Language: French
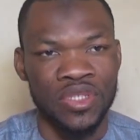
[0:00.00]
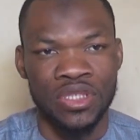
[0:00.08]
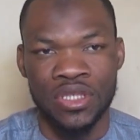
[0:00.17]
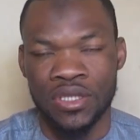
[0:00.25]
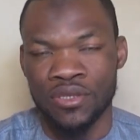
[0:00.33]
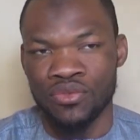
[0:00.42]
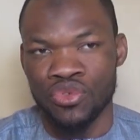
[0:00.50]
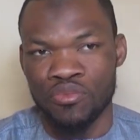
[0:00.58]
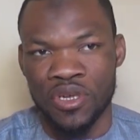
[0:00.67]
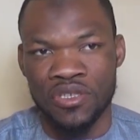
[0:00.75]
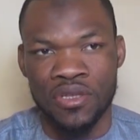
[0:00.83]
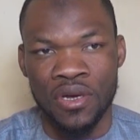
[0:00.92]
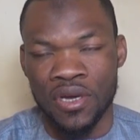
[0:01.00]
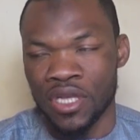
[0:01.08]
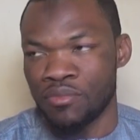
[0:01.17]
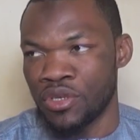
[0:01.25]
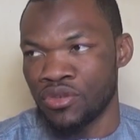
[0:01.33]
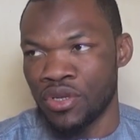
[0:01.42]
Ils étaient tous présidents,
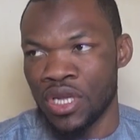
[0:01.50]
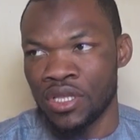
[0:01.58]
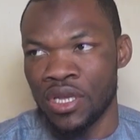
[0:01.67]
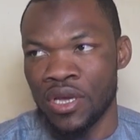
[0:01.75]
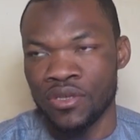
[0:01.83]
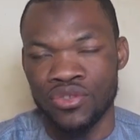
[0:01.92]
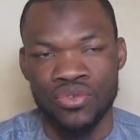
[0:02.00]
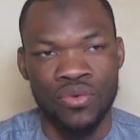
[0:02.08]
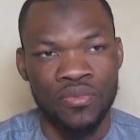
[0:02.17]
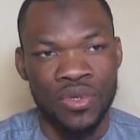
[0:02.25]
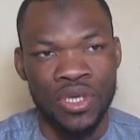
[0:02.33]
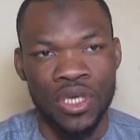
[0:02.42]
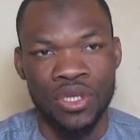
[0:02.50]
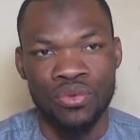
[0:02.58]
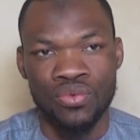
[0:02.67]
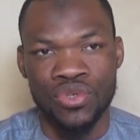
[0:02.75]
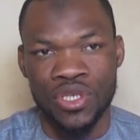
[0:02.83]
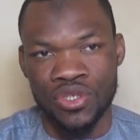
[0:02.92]
quatre personnes de la délégation. Et nous,
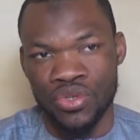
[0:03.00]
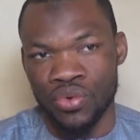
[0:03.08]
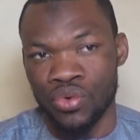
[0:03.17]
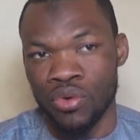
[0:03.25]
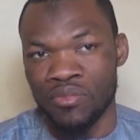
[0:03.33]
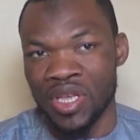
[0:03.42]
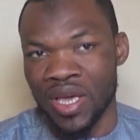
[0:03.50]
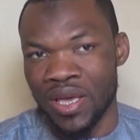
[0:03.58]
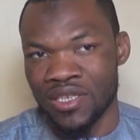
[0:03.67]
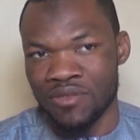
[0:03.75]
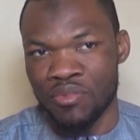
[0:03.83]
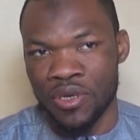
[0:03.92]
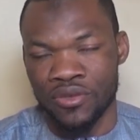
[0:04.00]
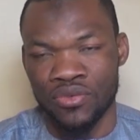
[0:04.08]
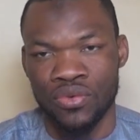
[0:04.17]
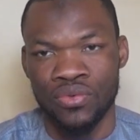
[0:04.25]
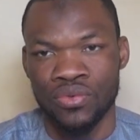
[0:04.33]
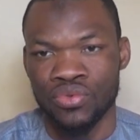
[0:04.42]
nous étions au nombre de 15
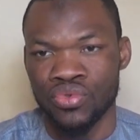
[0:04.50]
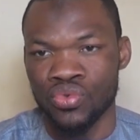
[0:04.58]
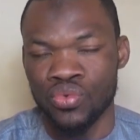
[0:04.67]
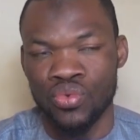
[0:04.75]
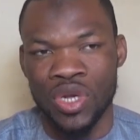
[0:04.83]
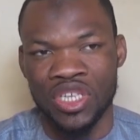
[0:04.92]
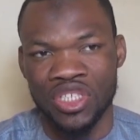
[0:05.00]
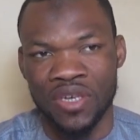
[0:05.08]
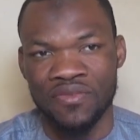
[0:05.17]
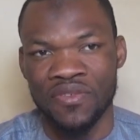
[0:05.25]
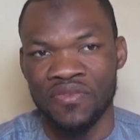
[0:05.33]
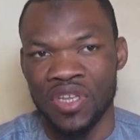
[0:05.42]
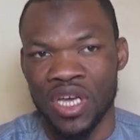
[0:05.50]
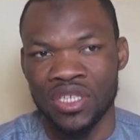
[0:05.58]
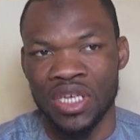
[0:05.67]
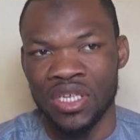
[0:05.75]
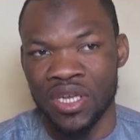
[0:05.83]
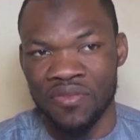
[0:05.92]
personnes. Tous les chefs du village
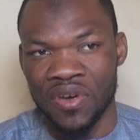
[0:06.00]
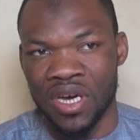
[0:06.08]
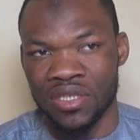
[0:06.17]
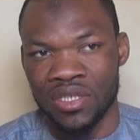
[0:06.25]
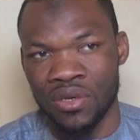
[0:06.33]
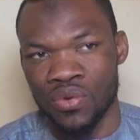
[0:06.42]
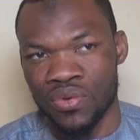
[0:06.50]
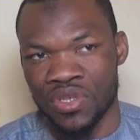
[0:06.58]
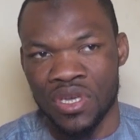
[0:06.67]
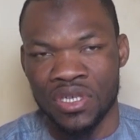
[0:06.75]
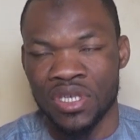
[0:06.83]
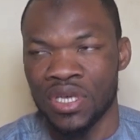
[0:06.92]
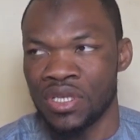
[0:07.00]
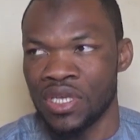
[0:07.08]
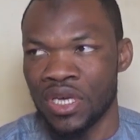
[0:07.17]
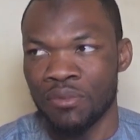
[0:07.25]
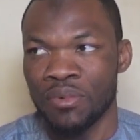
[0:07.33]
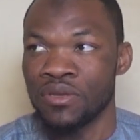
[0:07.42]
des neuf quartiers concernés
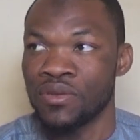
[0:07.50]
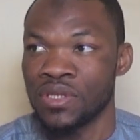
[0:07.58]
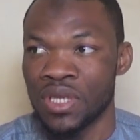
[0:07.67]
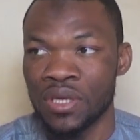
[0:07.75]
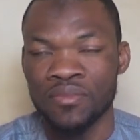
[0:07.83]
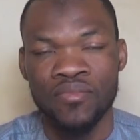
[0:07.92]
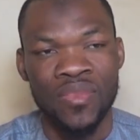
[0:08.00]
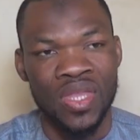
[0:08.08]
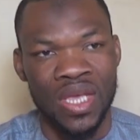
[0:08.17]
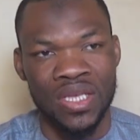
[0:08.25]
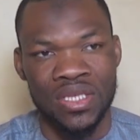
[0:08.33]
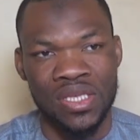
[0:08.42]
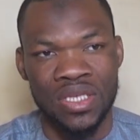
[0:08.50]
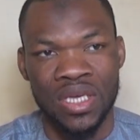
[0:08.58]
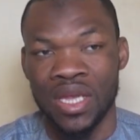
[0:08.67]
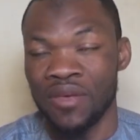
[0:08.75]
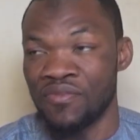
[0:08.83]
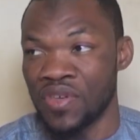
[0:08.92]
étaient représentés, ainsi
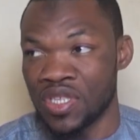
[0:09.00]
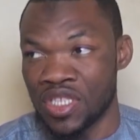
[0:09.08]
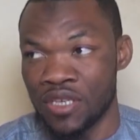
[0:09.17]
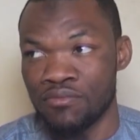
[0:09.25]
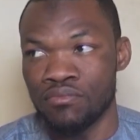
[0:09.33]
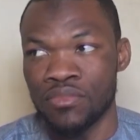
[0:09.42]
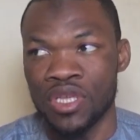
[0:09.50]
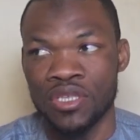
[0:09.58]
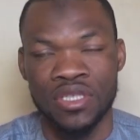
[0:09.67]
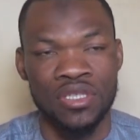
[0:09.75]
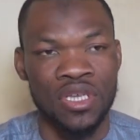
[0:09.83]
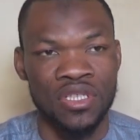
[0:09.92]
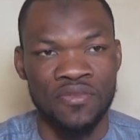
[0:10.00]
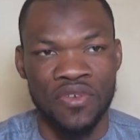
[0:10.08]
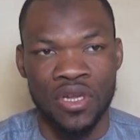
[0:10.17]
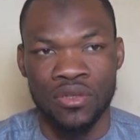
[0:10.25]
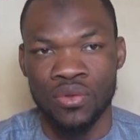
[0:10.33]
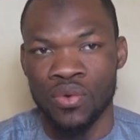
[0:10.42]
que les victimes des,
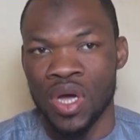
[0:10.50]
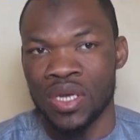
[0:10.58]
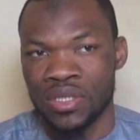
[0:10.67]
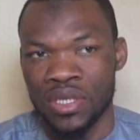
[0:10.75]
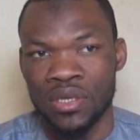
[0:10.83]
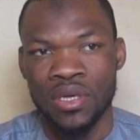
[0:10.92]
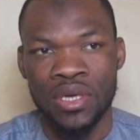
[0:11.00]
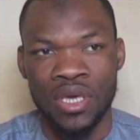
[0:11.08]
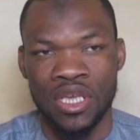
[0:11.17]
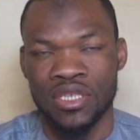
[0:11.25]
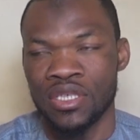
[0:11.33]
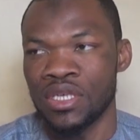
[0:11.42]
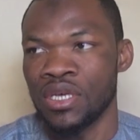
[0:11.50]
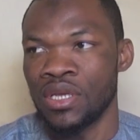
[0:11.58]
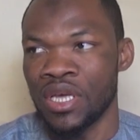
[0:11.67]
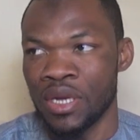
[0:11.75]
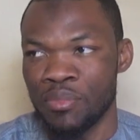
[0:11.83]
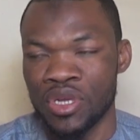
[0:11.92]
différentes localités, ainsi que
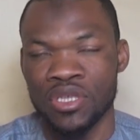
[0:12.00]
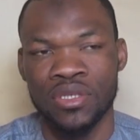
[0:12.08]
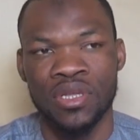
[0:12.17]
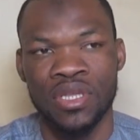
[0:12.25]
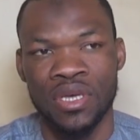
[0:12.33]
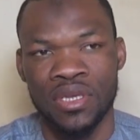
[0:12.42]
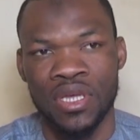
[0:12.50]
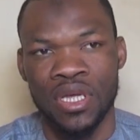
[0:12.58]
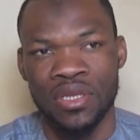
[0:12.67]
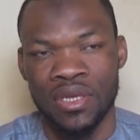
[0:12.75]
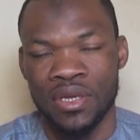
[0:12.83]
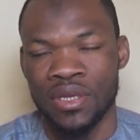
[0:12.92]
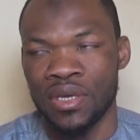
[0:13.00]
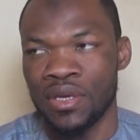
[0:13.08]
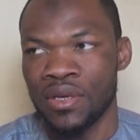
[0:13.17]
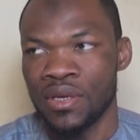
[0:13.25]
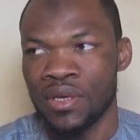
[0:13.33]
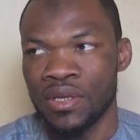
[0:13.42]
les représentants des, des,
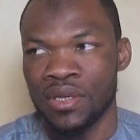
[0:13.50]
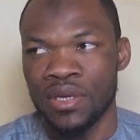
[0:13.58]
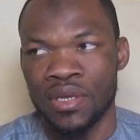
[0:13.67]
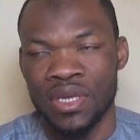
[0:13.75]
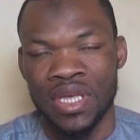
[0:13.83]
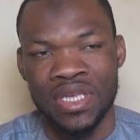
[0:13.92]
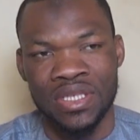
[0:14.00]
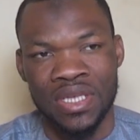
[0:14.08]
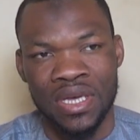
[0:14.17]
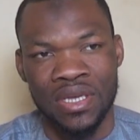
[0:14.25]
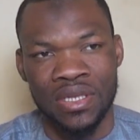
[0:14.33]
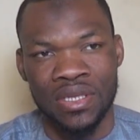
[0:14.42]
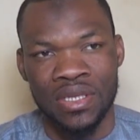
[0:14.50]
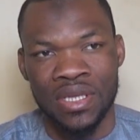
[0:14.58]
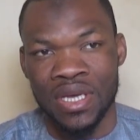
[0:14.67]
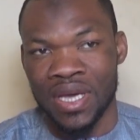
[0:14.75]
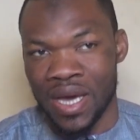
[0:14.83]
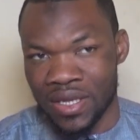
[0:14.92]

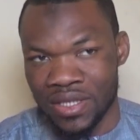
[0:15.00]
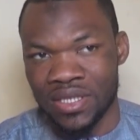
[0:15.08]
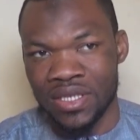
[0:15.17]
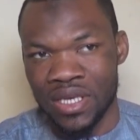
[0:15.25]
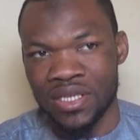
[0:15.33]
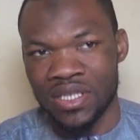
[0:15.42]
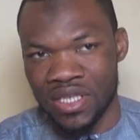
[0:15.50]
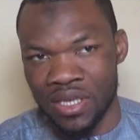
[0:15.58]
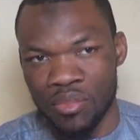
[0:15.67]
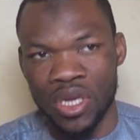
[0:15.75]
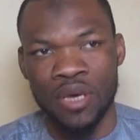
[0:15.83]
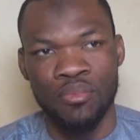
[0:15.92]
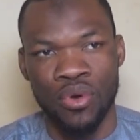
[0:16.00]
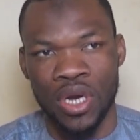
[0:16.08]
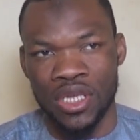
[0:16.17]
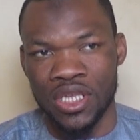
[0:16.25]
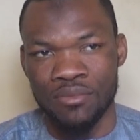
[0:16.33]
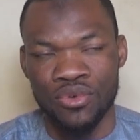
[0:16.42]
des quartiers ciblés pour
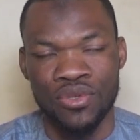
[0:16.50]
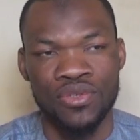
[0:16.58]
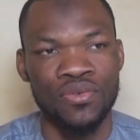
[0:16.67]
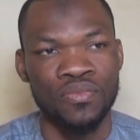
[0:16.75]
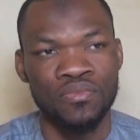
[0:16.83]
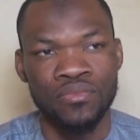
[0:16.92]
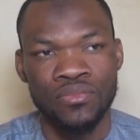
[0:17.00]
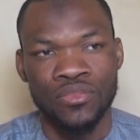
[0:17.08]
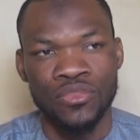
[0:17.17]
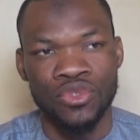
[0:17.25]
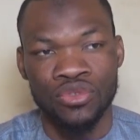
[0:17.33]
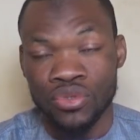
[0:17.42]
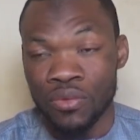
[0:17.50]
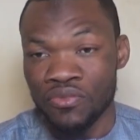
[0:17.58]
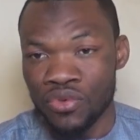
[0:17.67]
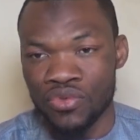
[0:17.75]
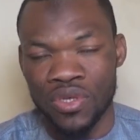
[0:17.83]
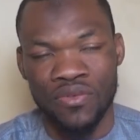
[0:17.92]
la démolition. Nous nous sommes
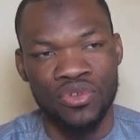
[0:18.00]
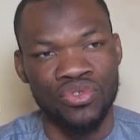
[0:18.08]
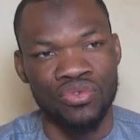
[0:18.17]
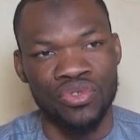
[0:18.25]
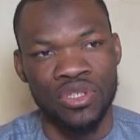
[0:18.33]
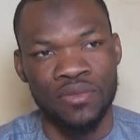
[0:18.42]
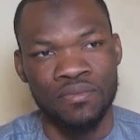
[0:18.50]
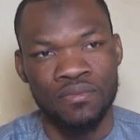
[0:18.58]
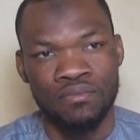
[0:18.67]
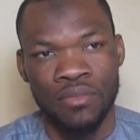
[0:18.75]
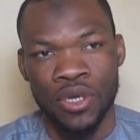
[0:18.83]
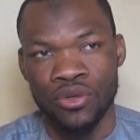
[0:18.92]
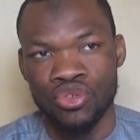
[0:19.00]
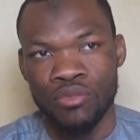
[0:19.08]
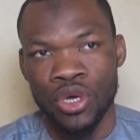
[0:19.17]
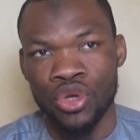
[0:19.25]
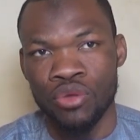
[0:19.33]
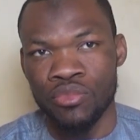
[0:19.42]
vus, nous avons échangé.
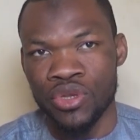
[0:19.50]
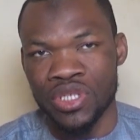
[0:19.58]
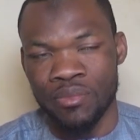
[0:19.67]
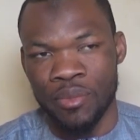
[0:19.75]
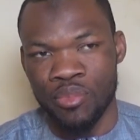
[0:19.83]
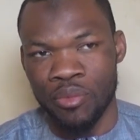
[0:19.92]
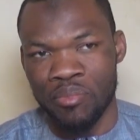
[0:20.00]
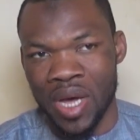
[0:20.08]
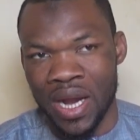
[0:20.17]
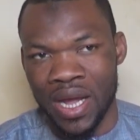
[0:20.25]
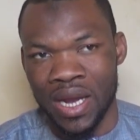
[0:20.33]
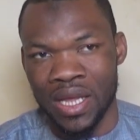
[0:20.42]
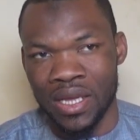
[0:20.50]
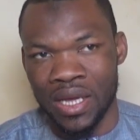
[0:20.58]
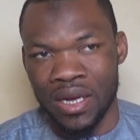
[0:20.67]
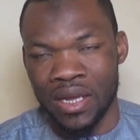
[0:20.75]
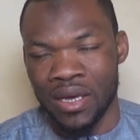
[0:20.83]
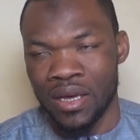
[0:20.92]
Malheureusement que le ministre n'a pas pris part à
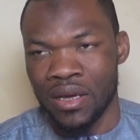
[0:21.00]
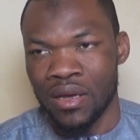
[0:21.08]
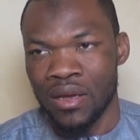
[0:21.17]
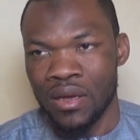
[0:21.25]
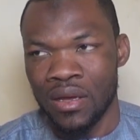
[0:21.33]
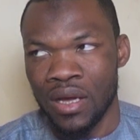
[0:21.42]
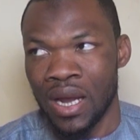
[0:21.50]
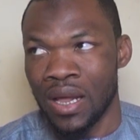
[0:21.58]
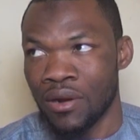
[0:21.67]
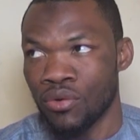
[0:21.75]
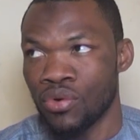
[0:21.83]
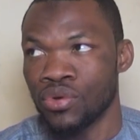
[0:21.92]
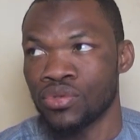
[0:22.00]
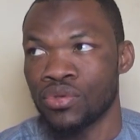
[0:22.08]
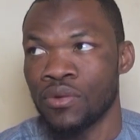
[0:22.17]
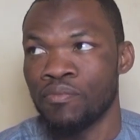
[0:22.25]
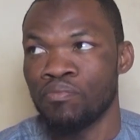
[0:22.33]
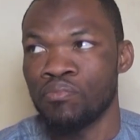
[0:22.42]
la à la rencontre.
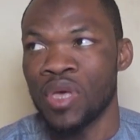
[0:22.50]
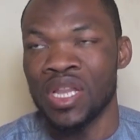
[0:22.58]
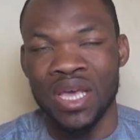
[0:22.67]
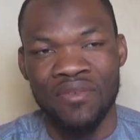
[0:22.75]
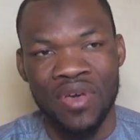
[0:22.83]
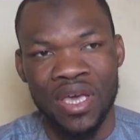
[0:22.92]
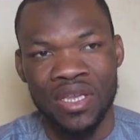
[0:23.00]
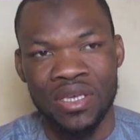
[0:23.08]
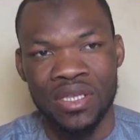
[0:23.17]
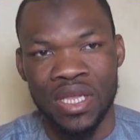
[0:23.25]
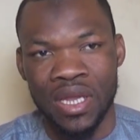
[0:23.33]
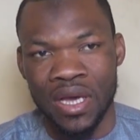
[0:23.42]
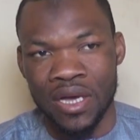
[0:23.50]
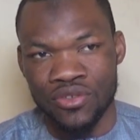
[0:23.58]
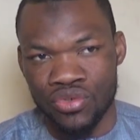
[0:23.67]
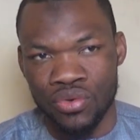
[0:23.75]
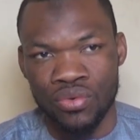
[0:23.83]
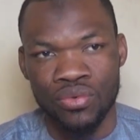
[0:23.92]
Mais il y avait une
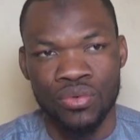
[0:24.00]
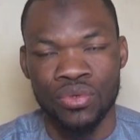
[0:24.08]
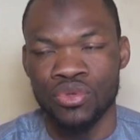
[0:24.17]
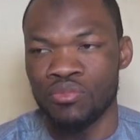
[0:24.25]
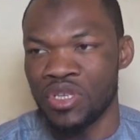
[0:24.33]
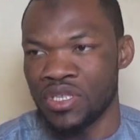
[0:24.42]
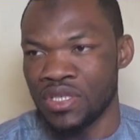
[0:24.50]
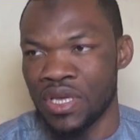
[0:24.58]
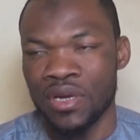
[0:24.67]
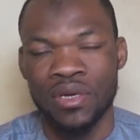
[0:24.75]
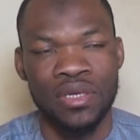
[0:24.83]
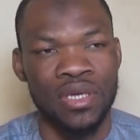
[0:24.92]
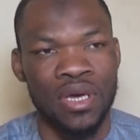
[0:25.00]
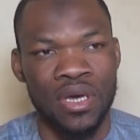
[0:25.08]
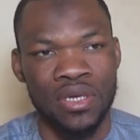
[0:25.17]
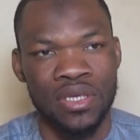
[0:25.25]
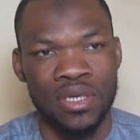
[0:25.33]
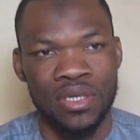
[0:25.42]
délégation euh, du ministère qui
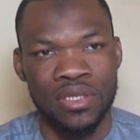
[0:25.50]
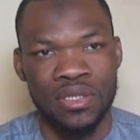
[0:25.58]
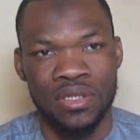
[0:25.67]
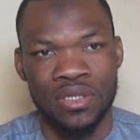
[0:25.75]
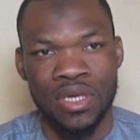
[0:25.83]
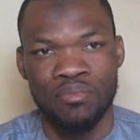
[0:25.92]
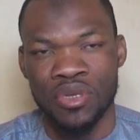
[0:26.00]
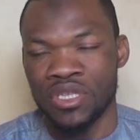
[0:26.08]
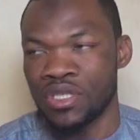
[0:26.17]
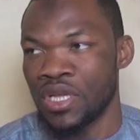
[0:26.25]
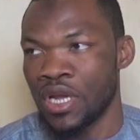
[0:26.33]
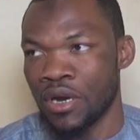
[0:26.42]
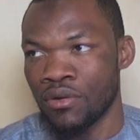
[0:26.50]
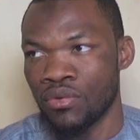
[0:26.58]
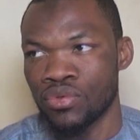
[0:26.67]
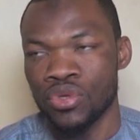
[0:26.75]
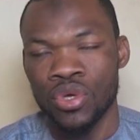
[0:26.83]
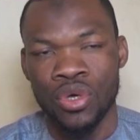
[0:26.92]
a, qui, a présidé la
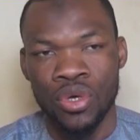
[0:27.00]
rencontre.